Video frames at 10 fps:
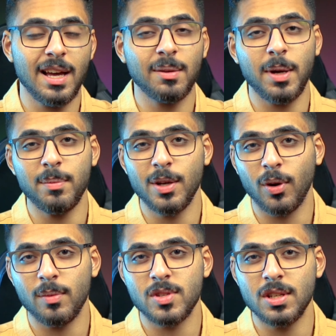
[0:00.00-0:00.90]

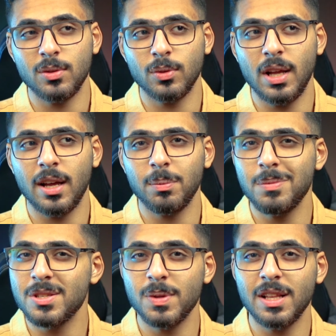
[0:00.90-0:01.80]
450 دولار
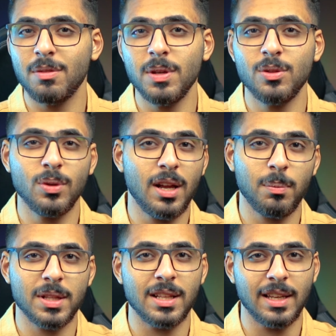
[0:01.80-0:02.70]
بس ب 300 دولار
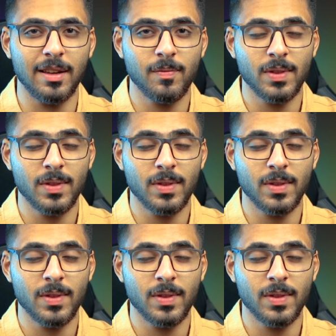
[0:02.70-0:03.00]
ما تلقاه